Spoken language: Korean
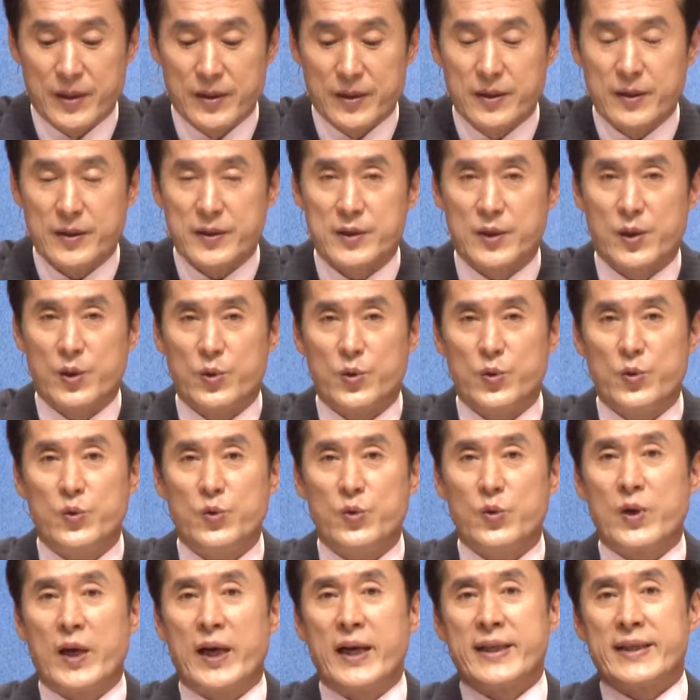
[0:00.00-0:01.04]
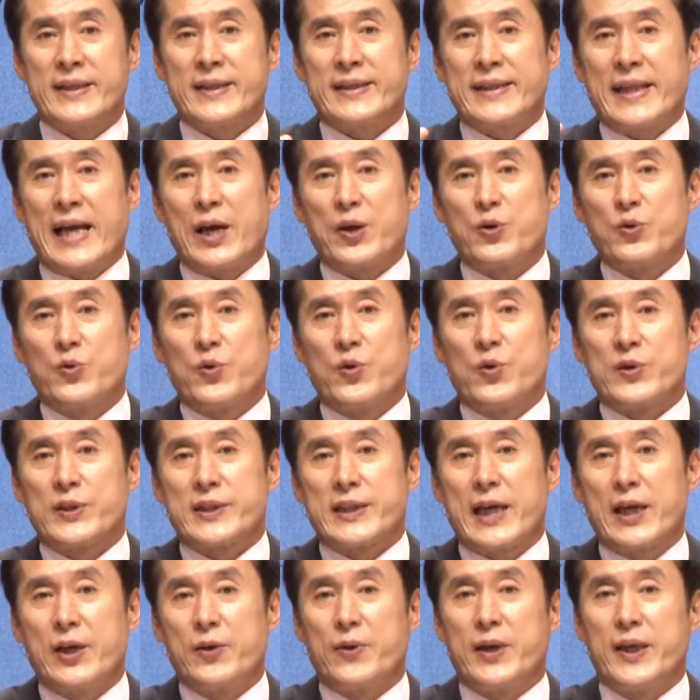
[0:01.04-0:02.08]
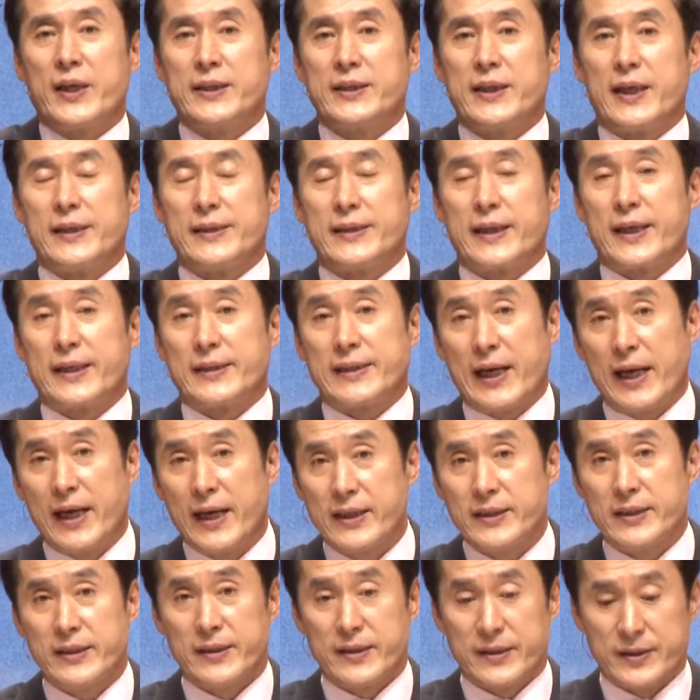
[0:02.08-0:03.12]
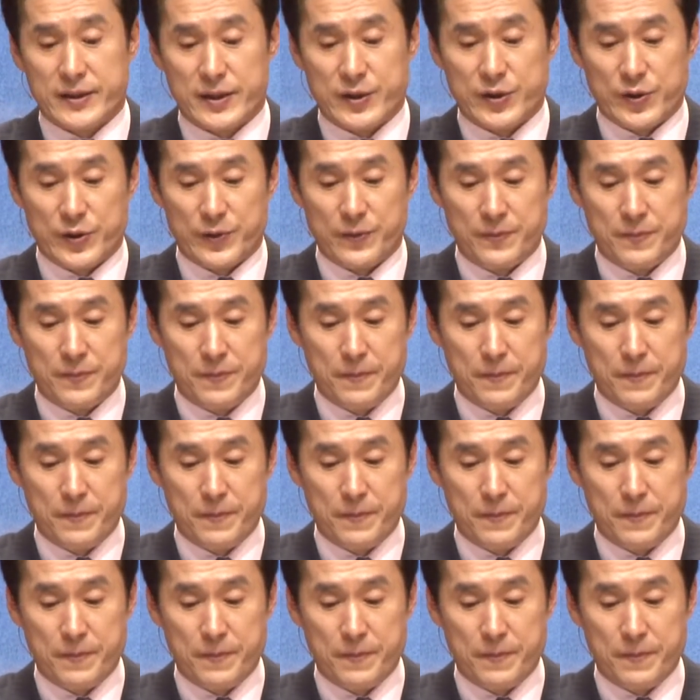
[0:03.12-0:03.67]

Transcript: 그것을 누가 다루고 사용하느냐에 따라 달라지는 것이죠.